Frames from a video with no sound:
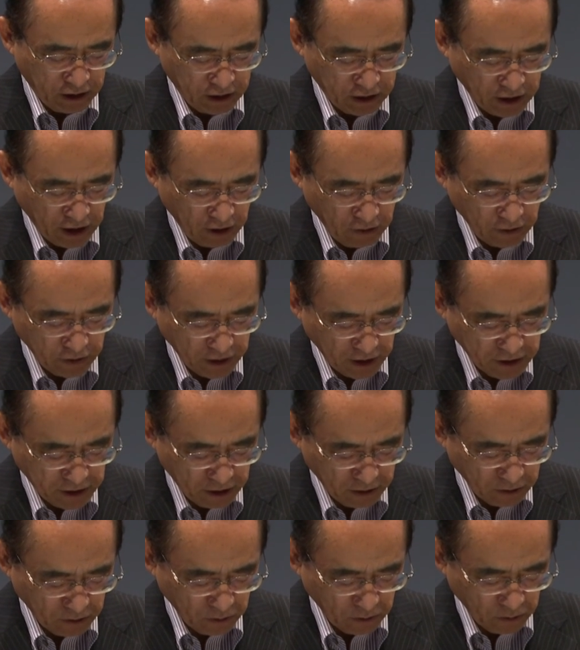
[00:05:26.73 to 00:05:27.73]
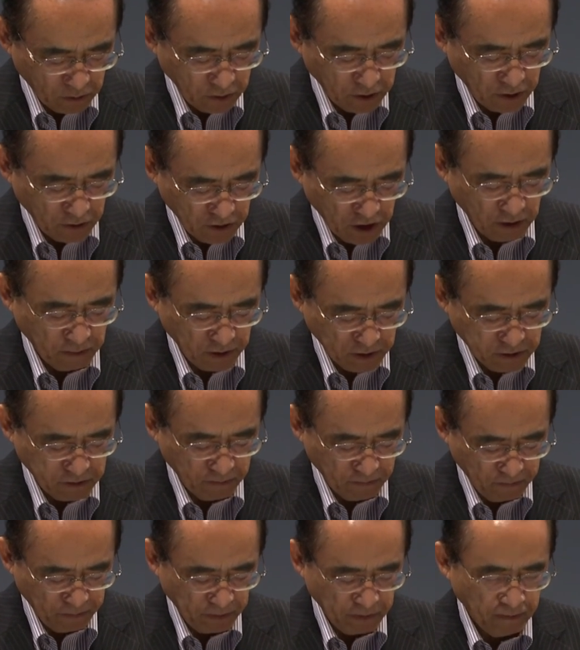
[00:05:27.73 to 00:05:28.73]
期待をいたしているところでございます
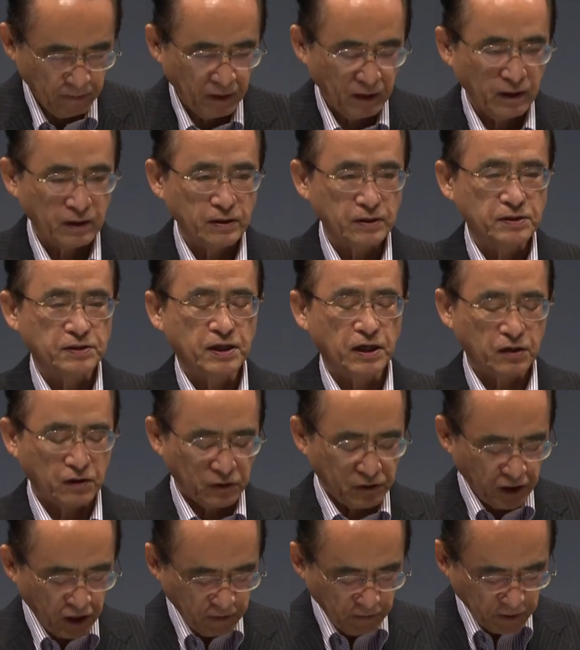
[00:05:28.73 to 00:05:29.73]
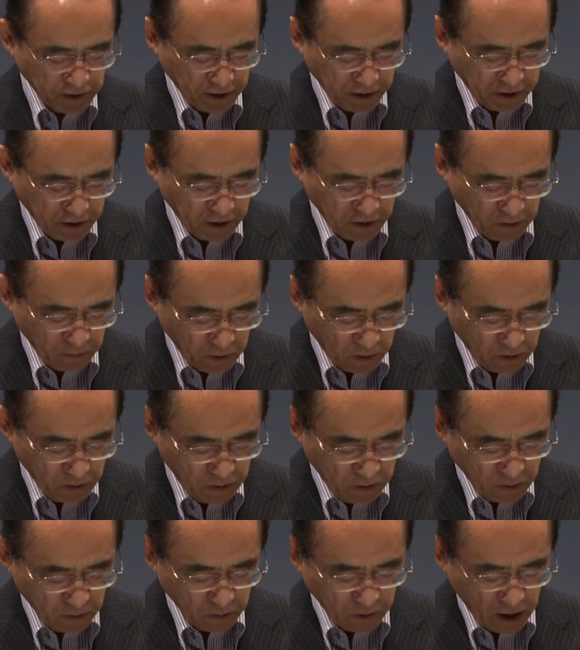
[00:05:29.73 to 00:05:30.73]
最後になりましたけれども
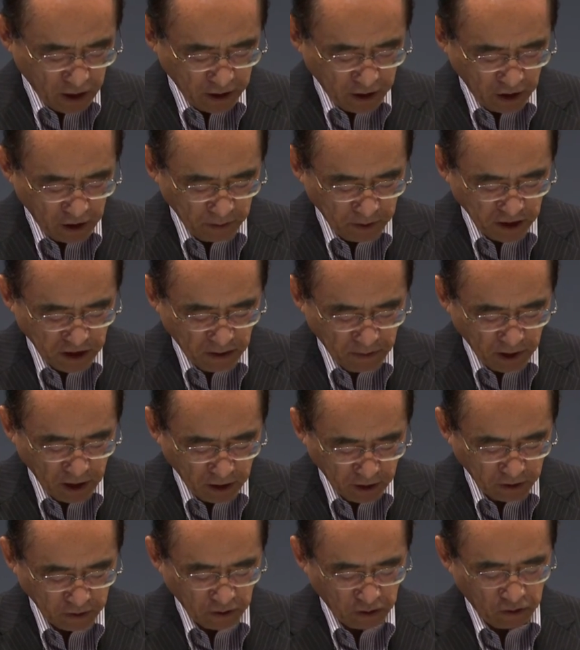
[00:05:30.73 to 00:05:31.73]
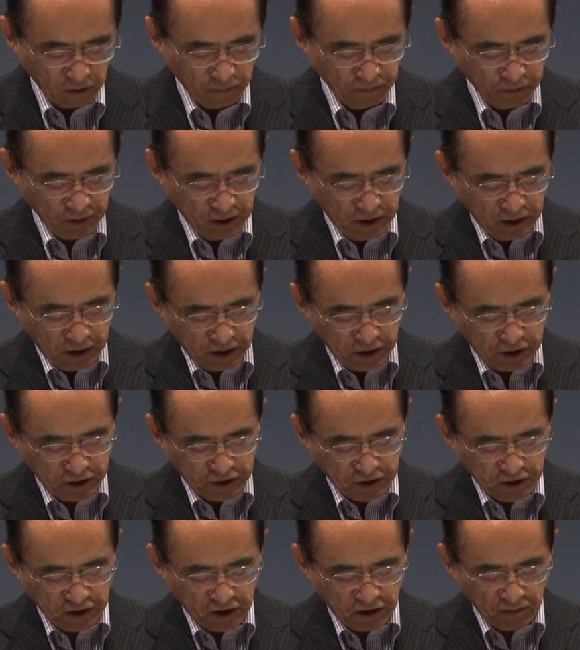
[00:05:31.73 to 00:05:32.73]
ご関係の皆様方の引き
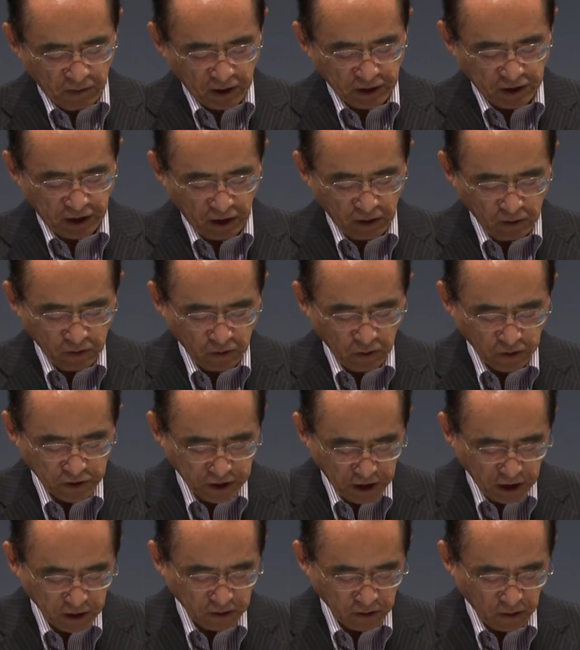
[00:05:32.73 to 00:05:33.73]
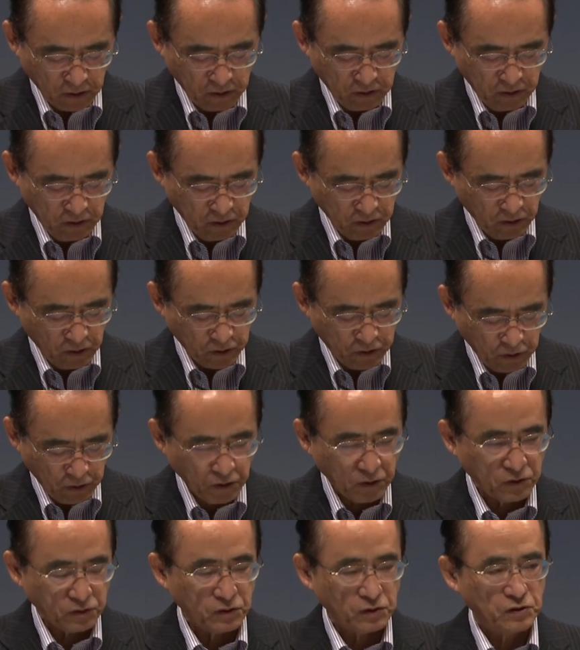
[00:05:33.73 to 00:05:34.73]
続きましてのご支援とご協
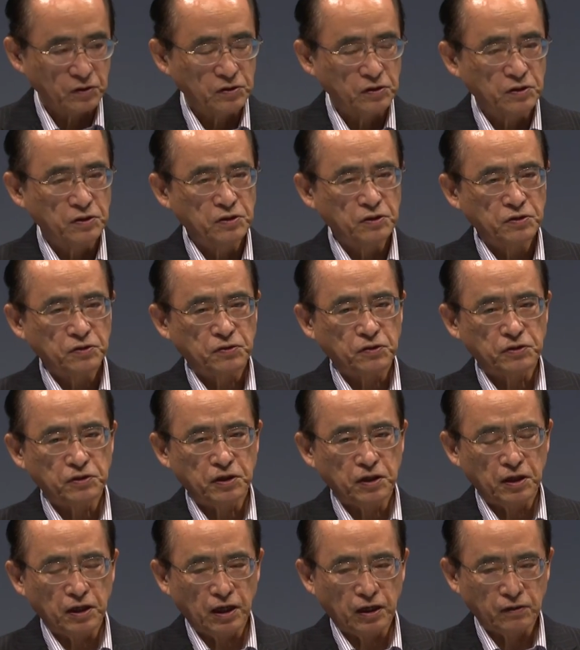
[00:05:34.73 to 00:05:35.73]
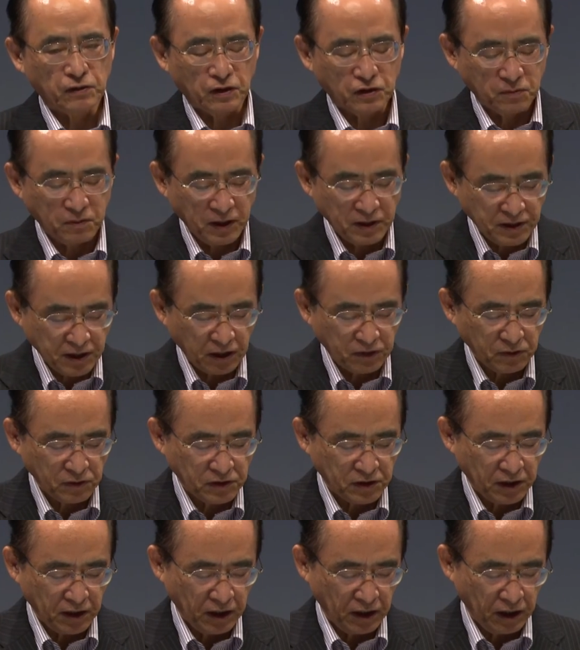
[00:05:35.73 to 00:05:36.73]
力そしてあのアドバイザーと
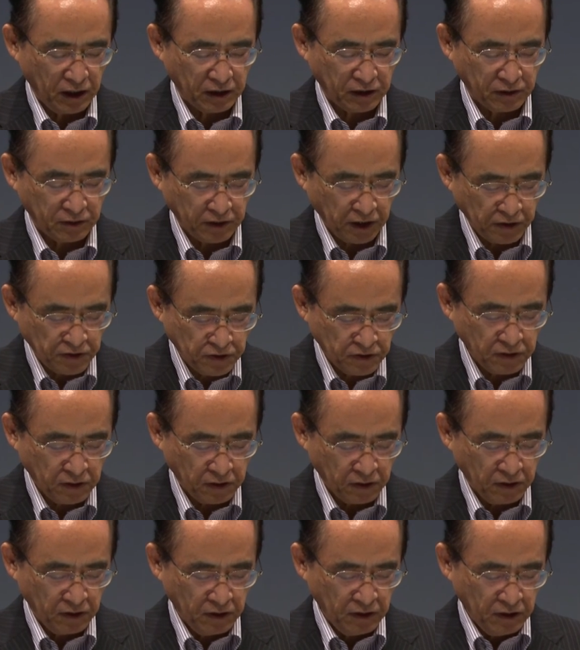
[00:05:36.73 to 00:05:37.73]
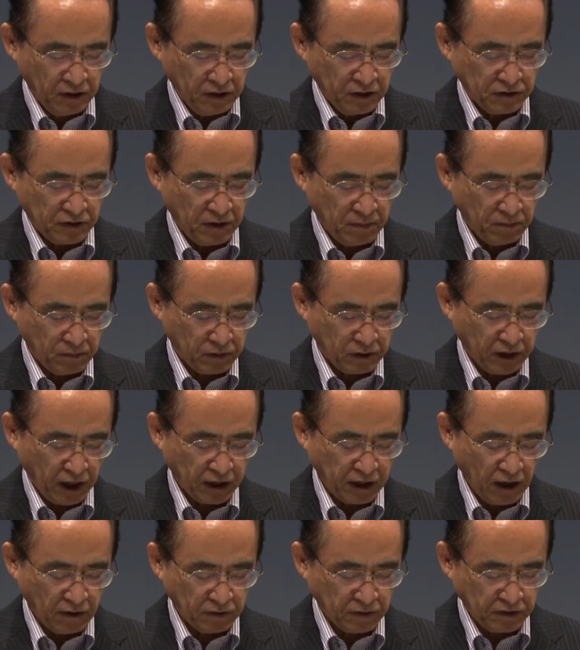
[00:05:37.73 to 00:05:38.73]
して多数の
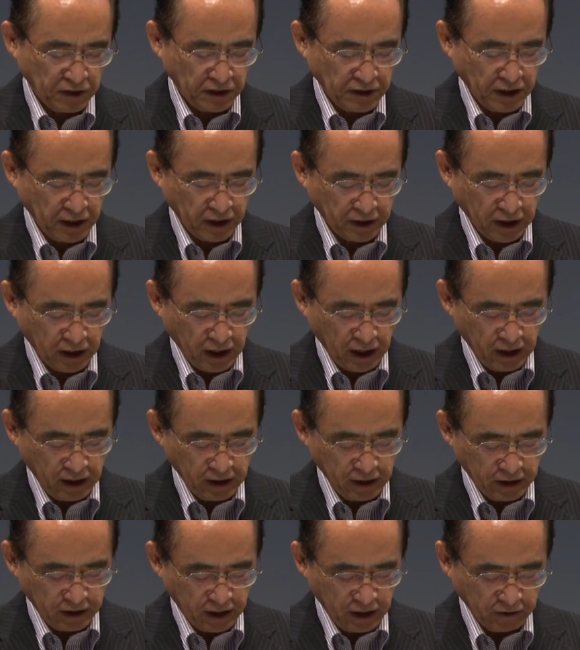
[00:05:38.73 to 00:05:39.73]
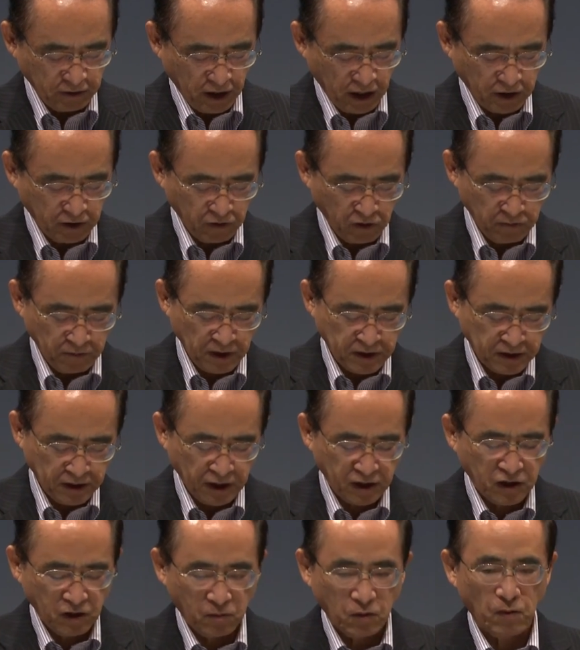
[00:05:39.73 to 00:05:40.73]
大学の先生方が来てくださっております
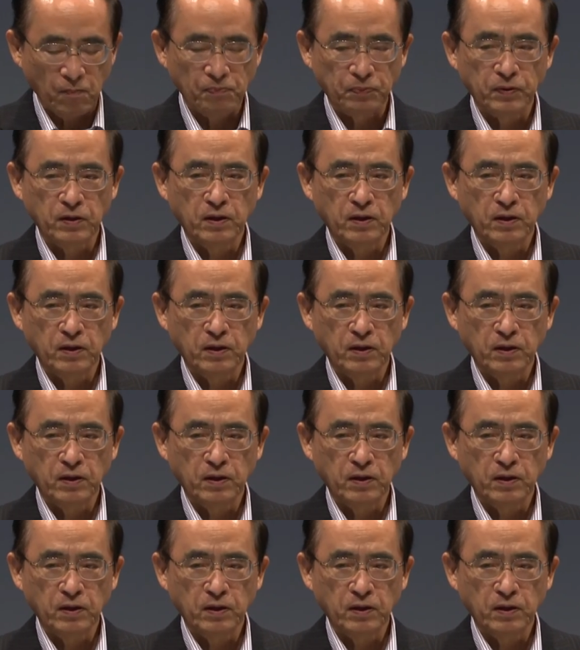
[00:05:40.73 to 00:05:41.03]
けれども